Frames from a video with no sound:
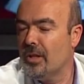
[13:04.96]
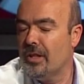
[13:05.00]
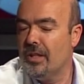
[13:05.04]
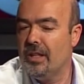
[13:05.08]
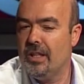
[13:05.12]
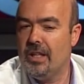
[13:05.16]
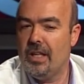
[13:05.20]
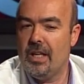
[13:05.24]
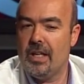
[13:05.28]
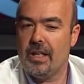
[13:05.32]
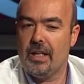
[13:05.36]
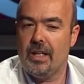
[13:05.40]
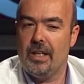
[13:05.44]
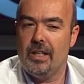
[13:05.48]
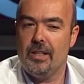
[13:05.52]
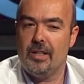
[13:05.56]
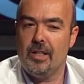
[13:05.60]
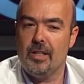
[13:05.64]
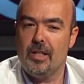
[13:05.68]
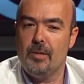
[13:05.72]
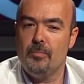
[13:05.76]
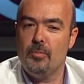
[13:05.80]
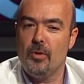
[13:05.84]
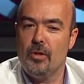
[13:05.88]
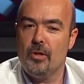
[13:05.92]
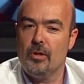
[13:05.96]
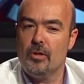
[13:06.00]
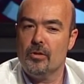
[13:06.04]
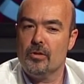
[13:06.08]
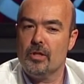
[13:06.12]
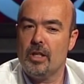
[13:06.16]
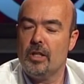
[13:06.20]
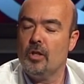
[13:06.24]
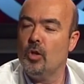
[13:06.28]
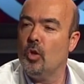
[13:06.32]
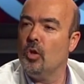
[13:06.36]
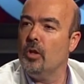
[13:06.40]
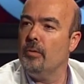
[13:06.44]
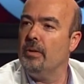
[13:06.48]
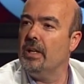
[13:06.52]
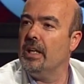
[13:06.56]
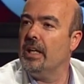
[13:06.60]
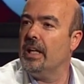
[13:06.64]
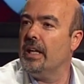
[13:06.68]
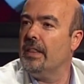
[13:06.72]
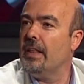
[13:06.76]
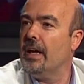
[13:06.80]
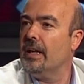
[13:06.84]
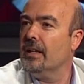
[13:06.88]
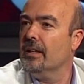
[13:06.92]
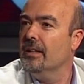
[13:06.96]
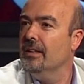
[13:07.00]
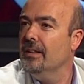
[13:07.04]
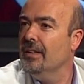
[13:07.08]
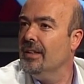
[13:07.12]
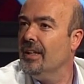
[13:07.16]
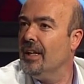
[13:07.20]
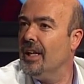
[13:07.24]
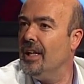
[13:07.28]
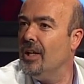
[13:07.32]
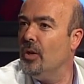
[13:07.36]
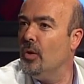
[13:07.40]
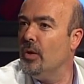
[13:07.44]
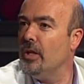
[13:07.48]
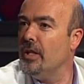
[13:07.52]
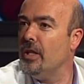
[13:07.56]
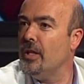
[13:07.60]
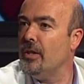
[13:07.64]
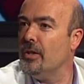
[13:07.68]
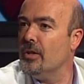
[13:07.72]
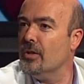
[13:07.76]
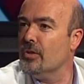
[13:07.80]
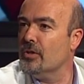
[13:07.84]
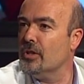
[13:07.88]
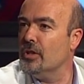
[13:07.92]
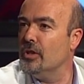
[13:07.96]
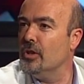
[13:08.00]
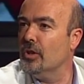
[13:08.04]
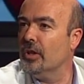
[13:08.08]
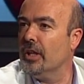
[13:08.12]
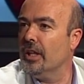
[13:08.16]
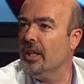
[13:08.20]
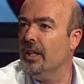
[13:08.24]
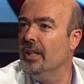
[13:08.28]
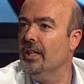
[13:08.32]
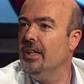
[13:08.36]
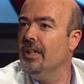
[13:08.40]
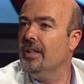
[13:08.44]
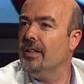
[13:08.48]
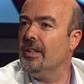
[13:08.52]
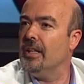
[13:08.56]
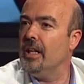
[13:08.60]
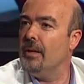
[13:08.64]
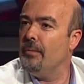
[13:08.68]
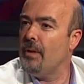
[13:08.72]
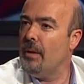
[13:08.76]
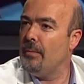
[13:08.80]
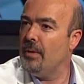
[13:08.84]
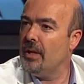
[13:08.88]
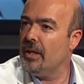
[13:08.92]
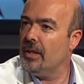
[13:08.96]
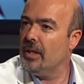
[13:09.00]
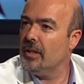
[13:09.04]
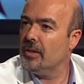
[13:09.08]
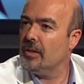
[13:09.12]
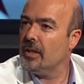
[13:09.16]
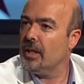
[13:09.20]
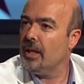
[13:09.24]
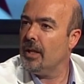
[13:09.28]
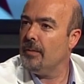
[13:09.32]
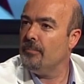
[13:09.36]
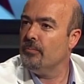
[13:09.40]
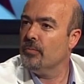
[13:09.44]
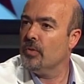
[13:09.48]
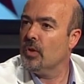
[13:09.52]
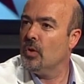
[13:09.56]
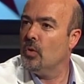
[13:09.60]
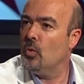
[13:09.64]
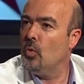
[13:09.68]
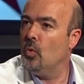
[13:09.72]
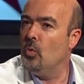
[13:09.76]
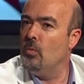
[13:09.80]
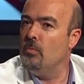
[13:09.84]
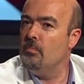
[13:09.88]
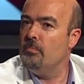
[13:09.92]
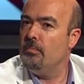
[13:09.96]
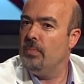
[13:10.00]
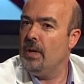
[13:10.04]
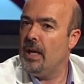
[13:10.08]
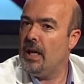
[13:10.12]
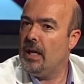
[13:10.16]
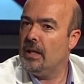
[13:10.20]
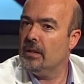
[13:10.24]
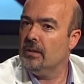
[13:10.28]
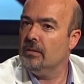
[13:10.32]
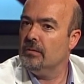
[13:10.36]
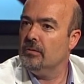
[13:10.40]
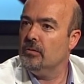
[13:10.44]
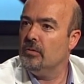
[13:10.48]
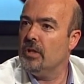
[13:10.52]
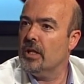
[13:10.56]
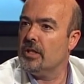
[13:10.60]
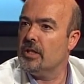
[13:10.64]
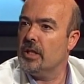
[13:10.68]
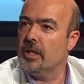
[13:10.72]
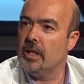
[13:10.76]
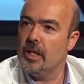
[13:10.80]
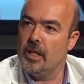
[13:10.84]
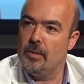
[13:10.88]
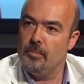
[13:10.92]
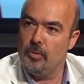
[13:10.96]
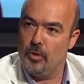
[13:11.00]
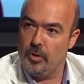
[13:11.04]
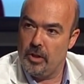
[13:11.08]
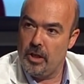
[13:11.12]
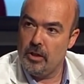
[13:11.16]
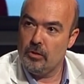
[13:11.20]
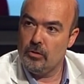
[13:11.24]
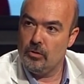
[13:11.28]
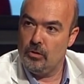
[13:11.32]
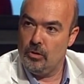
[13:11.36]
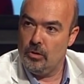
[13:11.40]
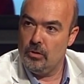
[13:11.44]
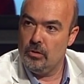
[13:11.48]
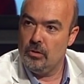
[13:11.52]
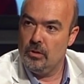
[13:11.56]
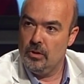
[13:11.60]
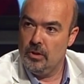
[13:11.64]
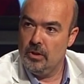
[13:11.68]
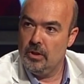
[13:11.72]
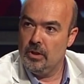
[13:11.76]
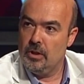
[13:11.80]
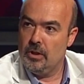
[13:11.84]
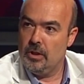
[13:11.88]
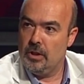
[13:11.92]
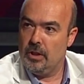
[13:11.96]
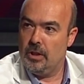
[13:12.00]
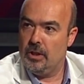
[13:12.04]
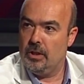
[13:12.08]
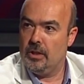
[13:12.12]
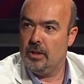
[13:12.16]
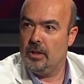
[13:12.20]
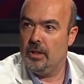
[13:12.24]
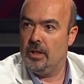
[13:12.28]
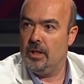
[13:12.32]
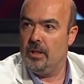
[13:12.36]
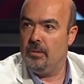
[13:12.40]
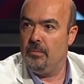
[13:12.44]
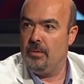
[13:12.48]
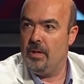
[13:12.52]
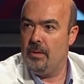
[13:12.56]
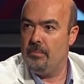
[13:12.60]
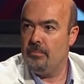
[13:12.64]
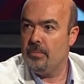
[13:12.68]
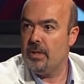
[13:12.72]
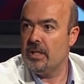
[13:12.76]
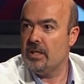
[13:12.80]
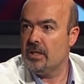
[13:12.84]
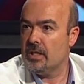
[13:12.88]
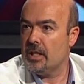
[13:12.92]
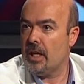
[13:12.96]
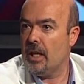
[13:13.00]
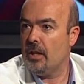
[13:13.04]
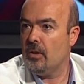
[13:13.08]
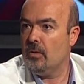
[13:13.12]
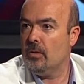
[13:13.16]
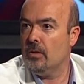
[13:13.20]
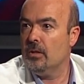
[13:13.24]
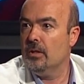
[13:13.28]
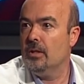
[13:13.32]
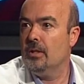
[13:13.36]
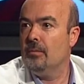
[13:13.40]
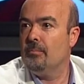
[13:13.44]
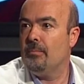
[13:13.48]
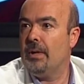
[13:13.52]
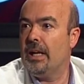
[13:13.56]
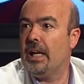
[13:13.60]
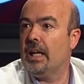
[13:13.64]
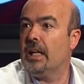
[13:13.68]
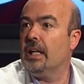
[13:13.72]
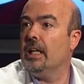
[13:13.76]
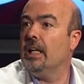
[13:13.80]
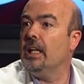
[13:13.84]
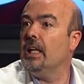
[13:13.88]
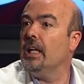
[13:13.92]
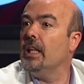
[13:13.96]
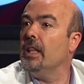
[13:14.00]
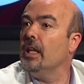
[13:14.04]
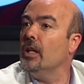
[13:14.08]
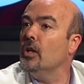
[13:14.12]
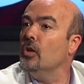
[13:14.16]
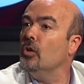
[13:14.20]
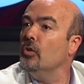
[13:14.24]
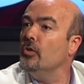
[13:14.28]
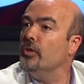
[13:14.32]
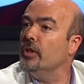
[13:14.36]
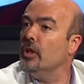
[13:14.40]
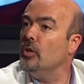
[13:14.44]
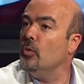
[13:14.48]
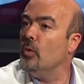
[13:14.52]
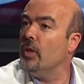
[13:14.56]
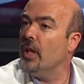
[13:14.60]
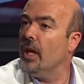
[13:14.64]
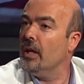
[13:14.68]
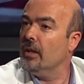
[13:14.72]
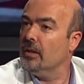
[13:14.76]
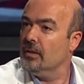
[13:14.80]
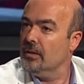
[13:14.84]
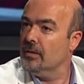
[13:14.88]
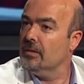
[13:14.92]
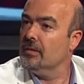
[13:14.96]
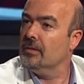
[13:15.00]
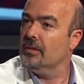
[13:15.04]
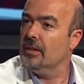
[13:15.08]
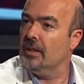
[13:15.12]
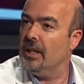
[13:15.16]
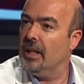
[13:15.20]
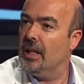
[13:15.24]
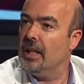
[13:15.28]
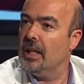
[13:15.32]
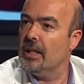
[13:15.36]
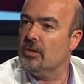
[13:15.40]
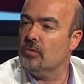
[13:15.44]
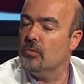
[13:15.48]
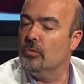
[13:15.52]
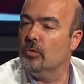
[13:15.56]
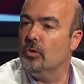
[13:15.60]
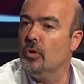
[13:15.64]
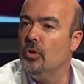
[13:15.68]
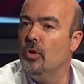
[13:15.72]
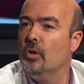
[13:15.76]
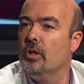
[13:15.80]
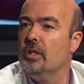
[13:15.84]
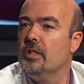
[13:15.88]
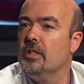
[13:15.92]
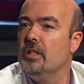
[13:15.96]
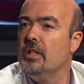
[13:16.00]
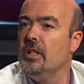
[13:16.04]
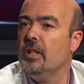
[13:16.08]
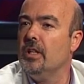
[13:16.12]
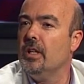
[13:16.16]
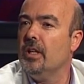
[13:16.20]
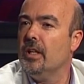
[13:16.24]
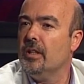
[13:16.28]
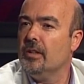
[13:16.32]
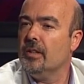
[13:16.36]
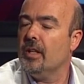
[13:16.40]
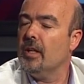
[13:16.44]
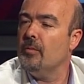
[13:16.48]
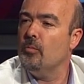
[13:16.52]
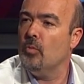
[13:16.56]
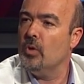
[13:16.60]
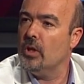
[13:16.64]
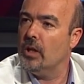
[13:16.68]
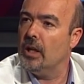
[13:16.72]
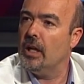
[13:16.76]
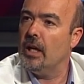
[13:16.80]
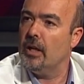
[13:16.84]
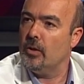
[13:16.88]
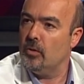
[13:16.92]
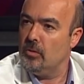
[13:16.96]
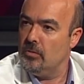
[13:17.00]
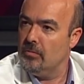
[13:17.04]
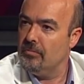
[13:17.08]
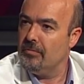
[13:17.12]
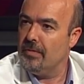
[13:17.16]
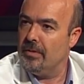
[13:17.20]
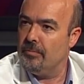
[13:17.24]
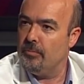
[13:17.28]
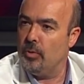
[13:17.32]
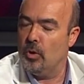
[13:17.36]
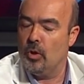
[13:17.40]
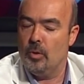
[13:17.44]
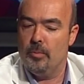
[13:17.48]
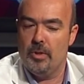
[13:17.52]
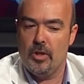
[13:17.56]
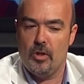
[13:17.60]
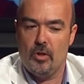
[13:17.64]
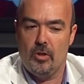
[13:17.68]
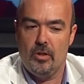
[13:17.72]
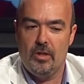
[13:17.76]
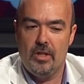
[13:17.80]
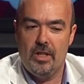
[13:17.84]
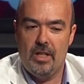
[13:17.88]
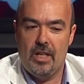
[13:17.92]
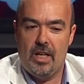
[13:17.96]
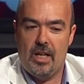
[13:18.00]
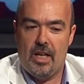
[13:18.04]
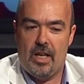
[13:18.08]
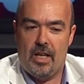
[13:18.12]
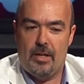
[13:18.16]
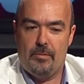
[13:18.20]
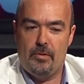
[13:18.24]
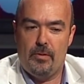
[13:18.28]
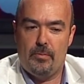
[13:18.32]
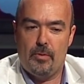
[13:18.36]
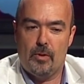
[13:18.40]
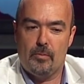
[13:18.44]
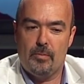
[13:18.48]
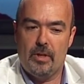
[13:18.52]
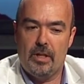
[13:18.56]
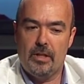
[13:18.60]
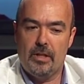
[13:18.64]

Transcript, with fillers: diría que este tipo de cosas no deben quedar en los inicios, sino que debe haber detrás un plan, una serie de proyectos eh, eh, bien pensados para que le den continuidad al asunto. Lo que sí está muy claro, por lo menos a mi forma de